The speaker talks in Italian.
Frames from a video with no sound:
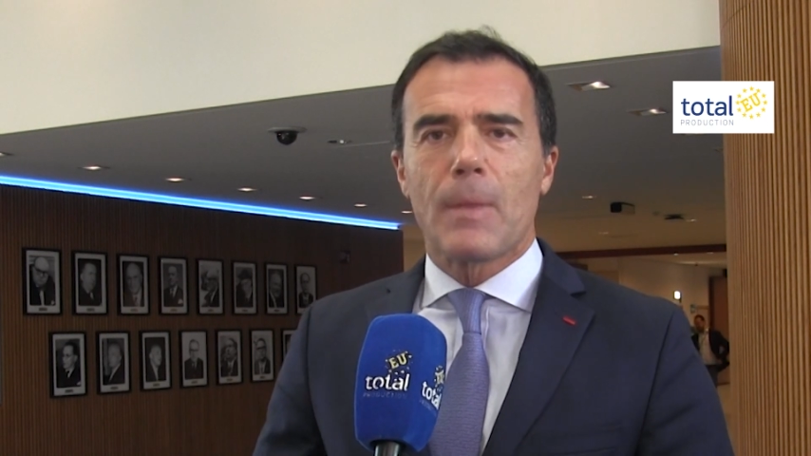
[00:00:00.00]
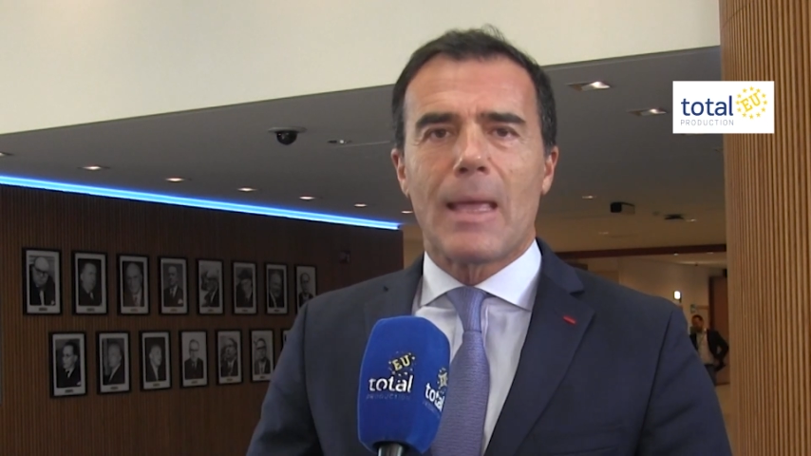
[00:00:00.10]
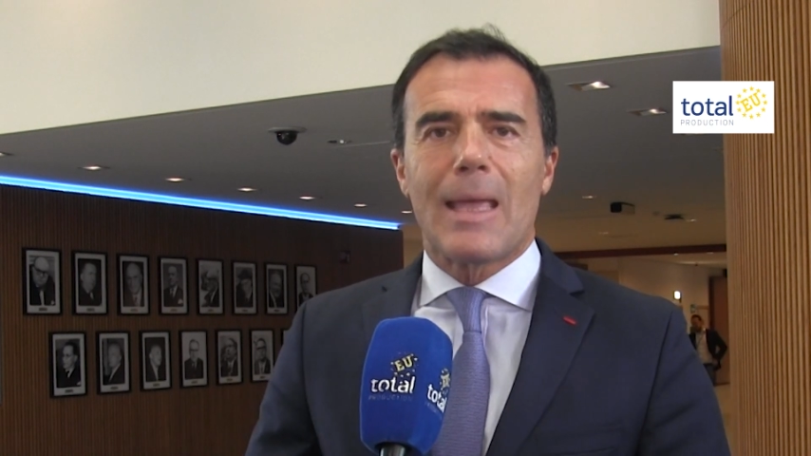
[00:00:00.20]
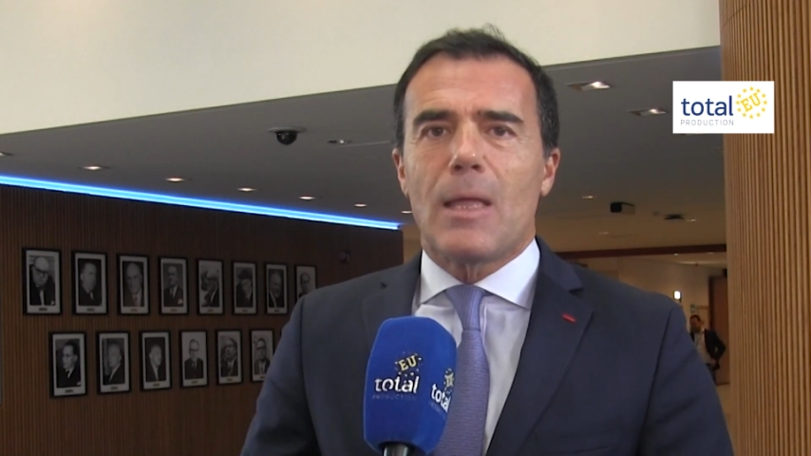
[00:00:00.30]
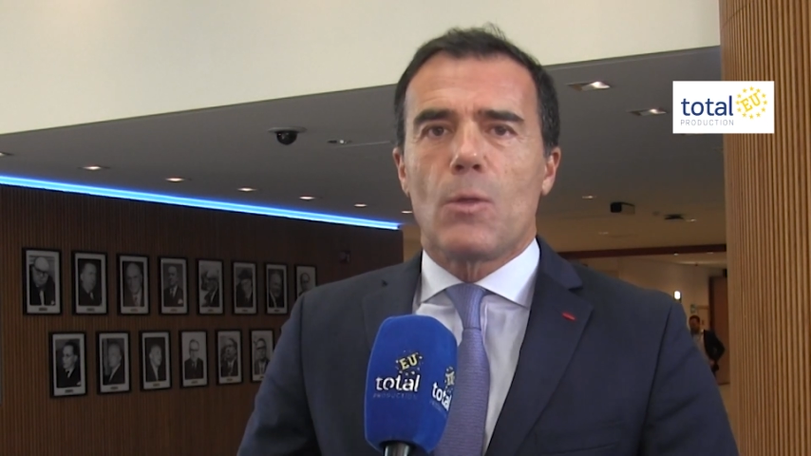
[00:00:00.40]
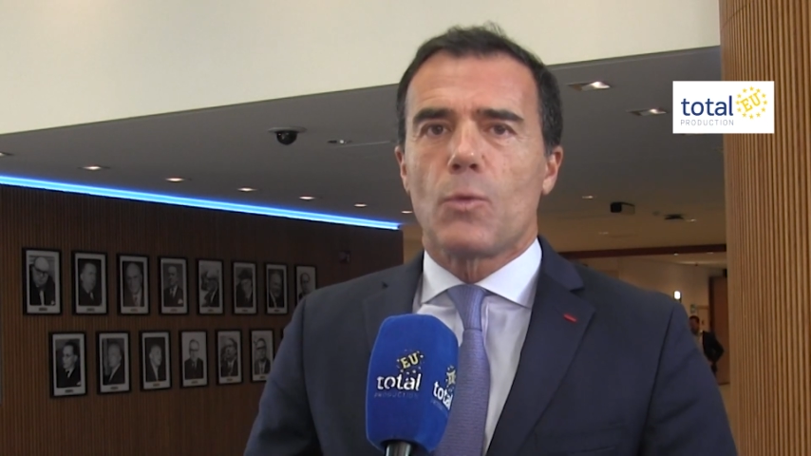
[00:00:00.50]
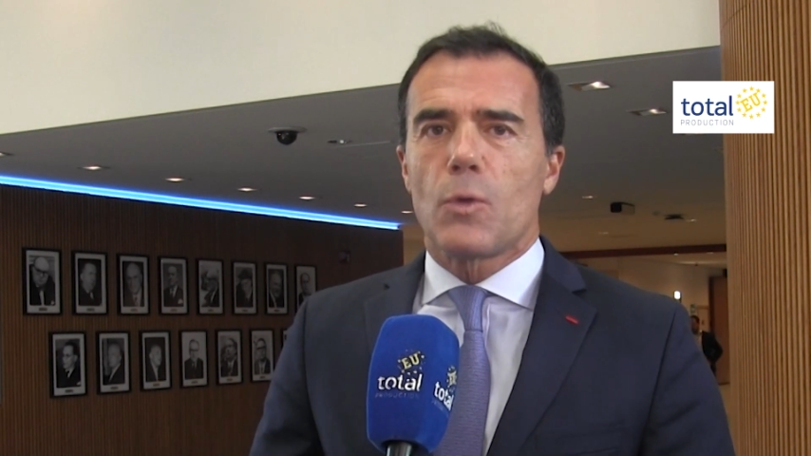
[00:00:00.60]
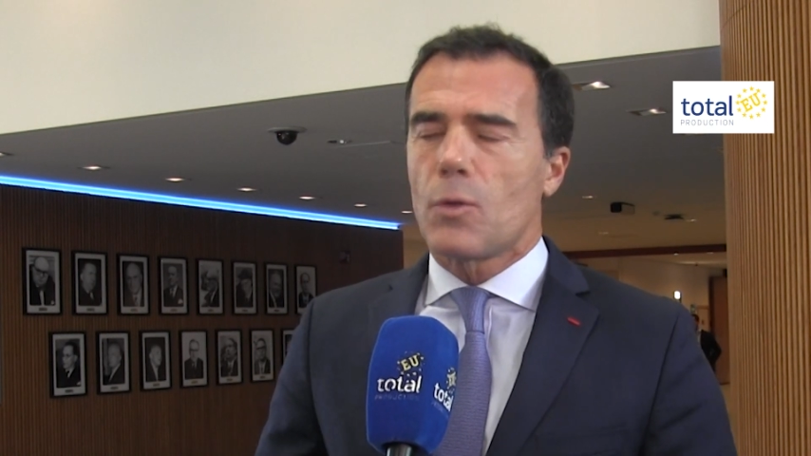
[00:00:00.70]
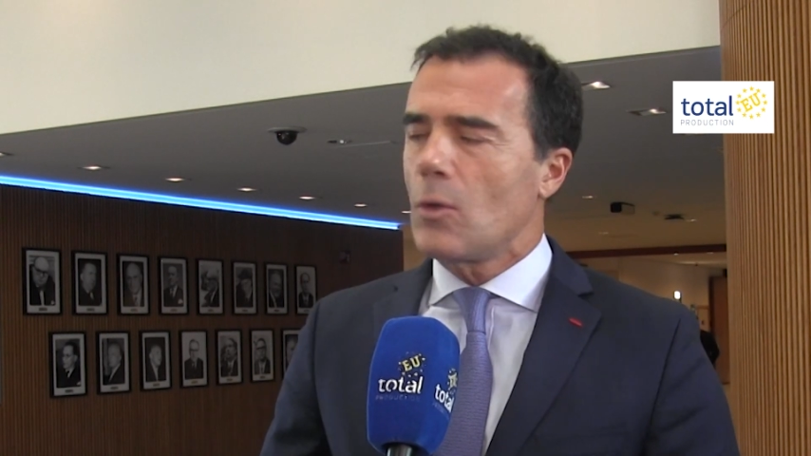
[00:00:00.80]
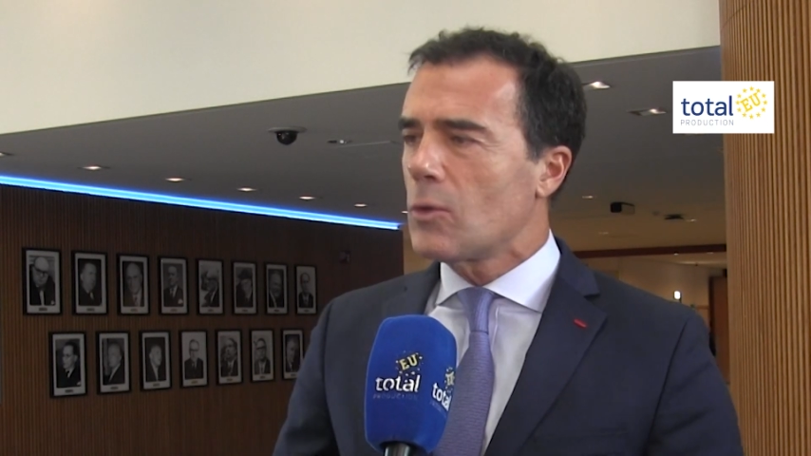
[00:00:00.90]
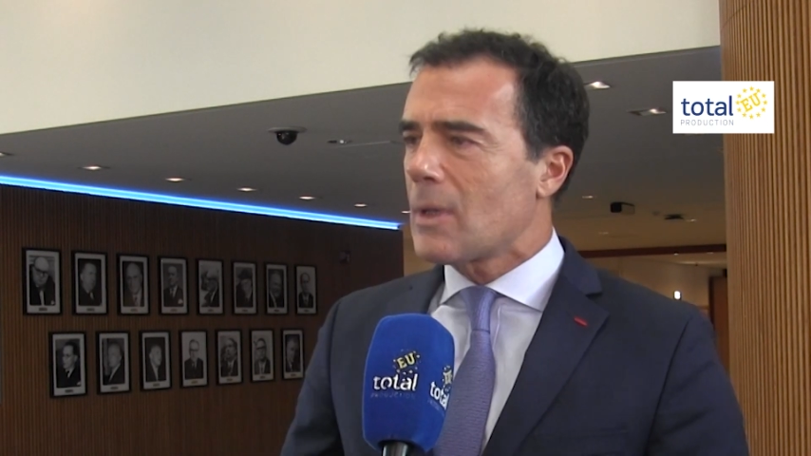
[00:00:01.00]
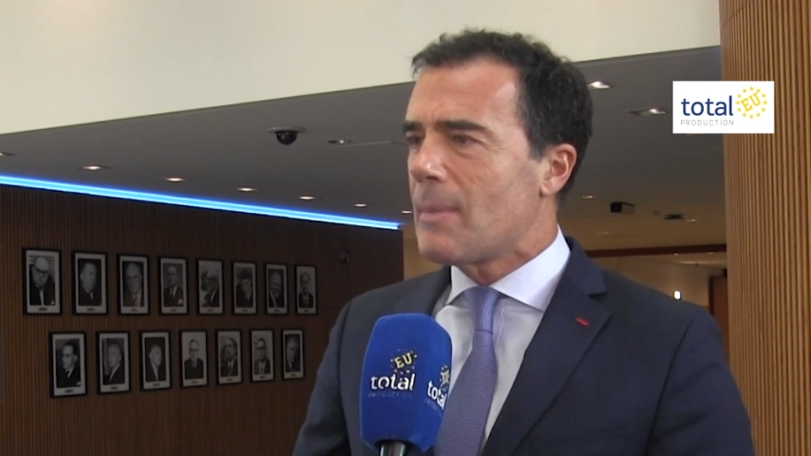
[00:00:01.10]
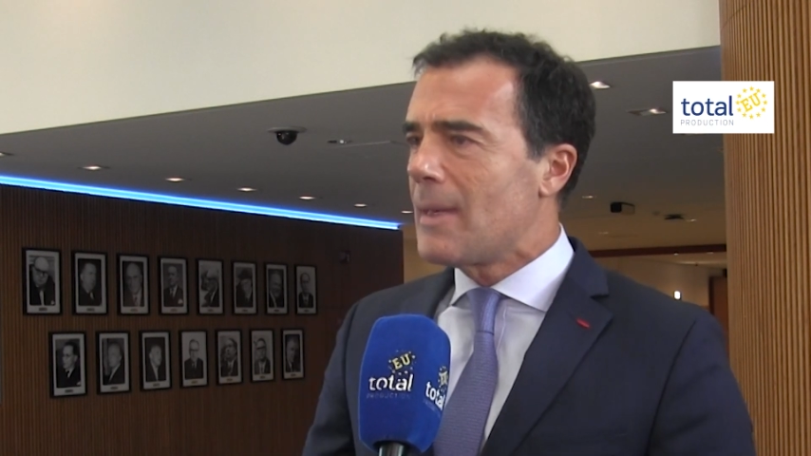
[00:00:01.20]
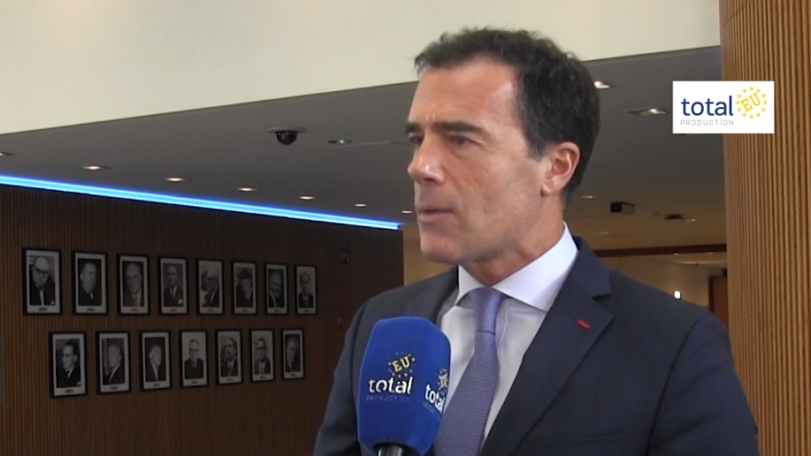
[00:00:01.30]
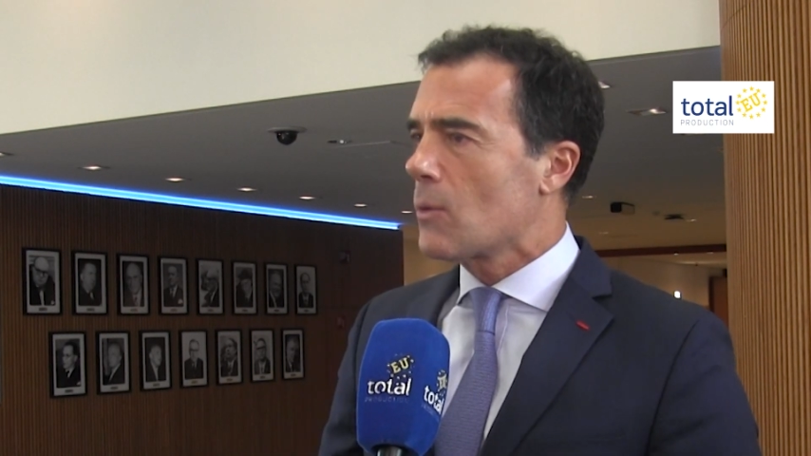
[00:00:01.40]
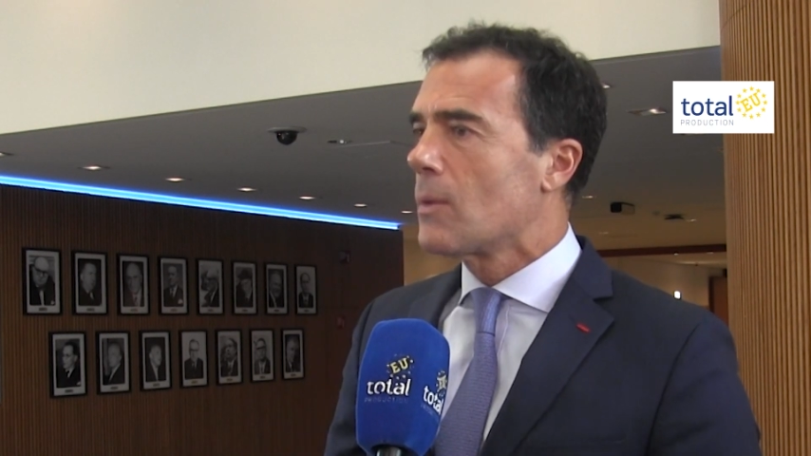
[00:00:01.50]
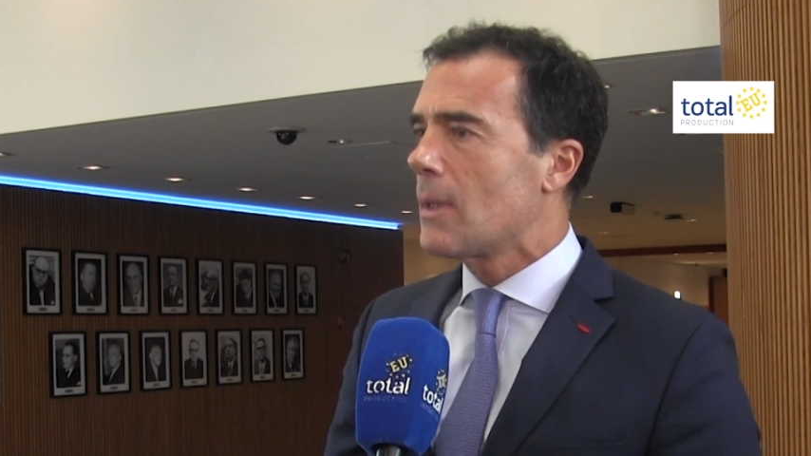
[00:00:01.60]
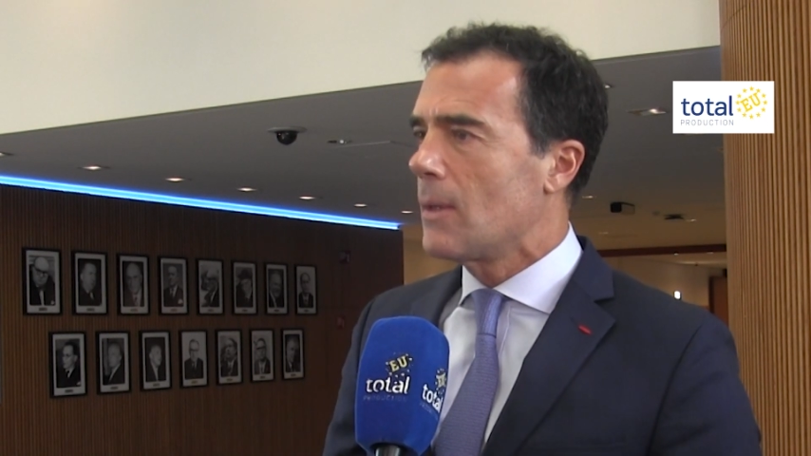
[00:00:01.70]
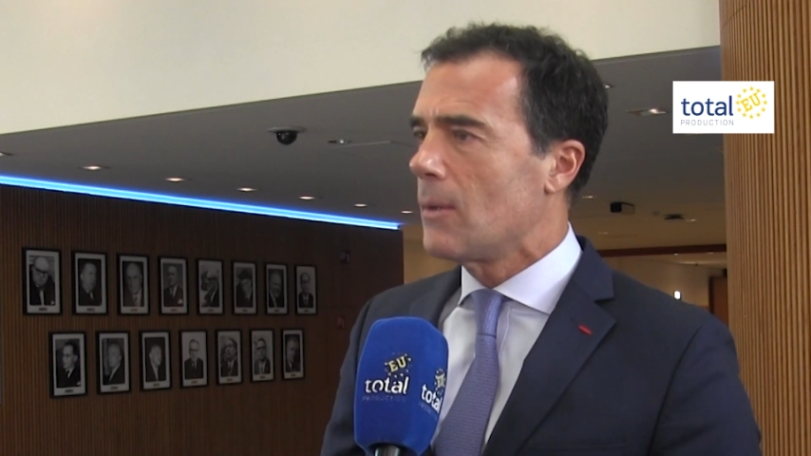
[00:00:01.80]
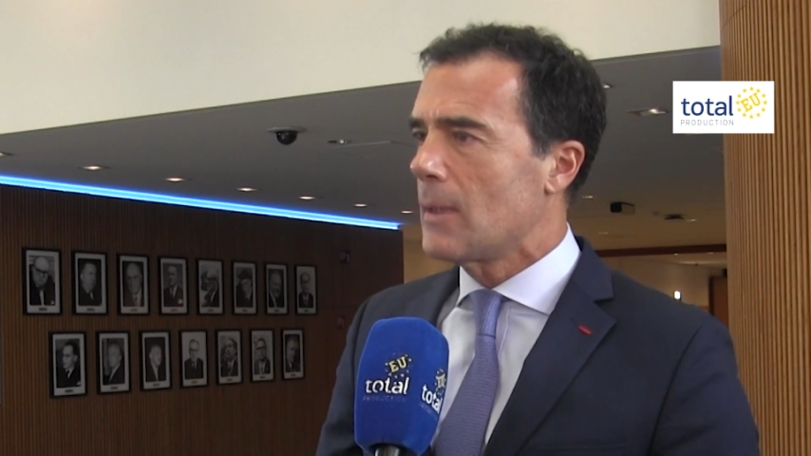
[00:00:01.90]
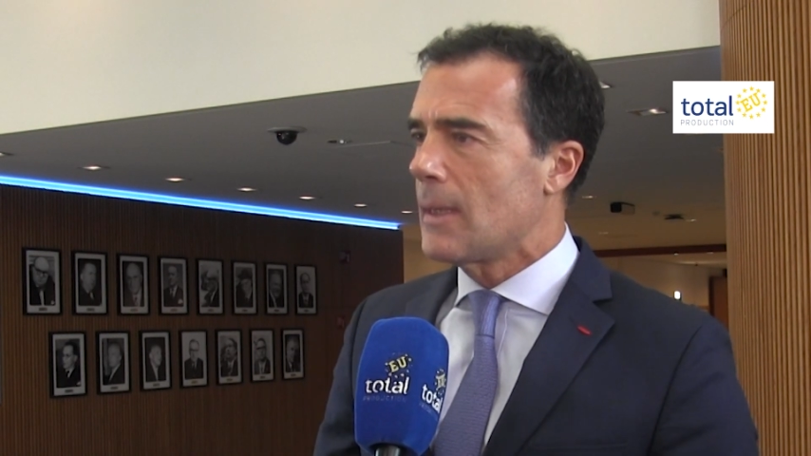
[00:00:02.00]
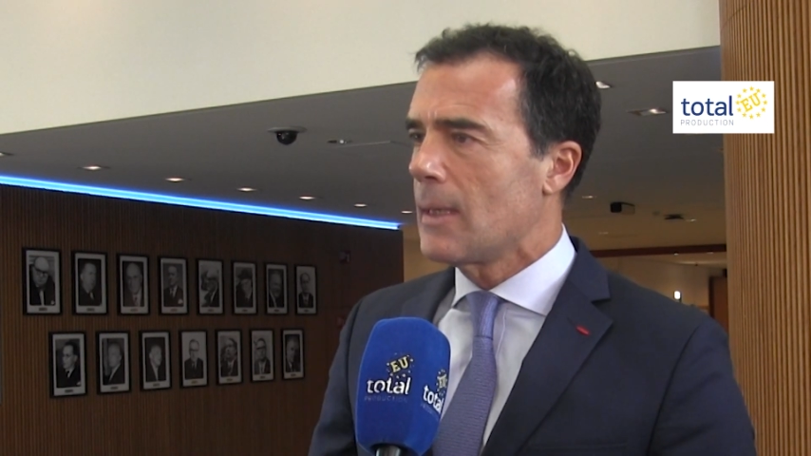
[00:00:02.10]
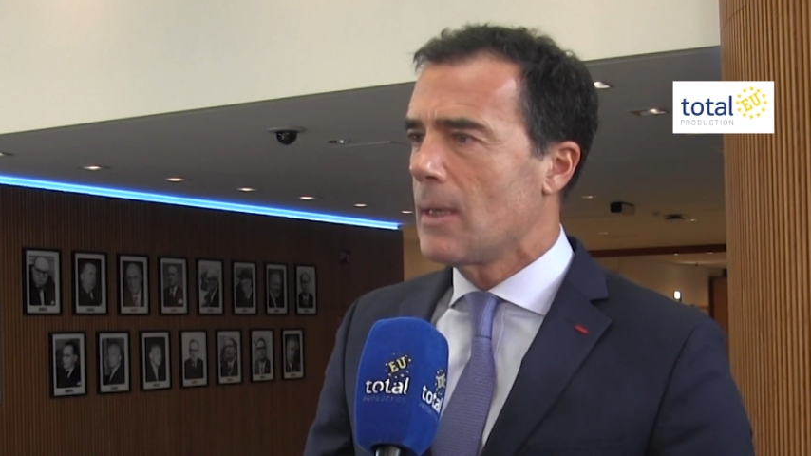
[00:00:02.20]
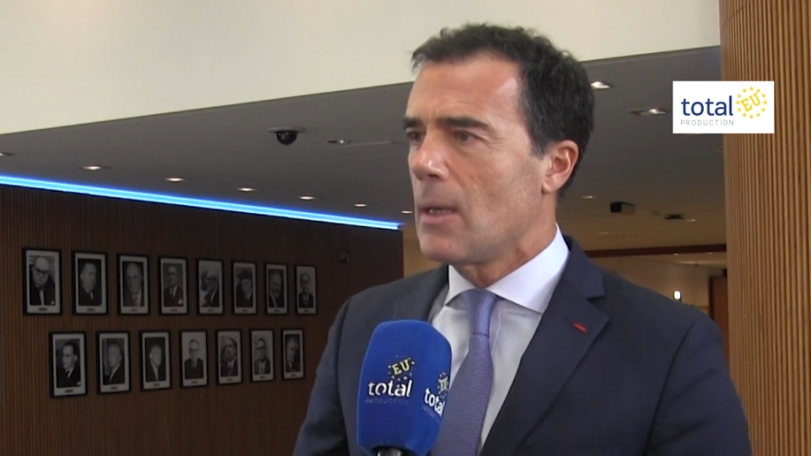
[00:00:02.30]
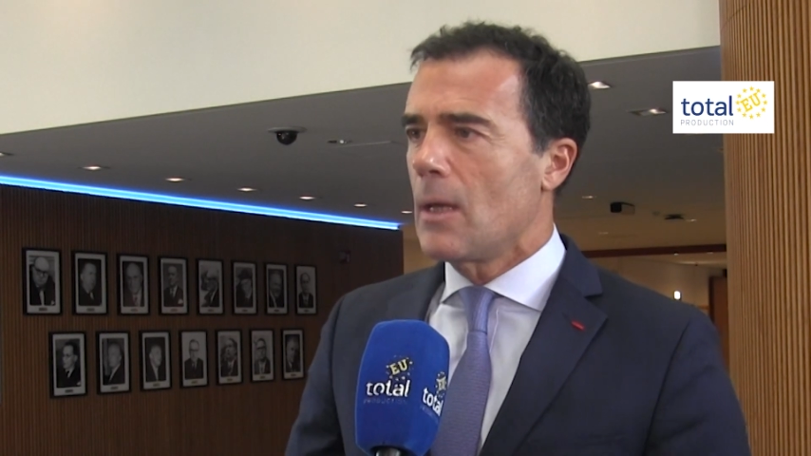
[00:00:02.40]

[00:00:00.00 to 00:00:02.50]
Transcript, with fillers: e non ci sono 3.000 soluzioni.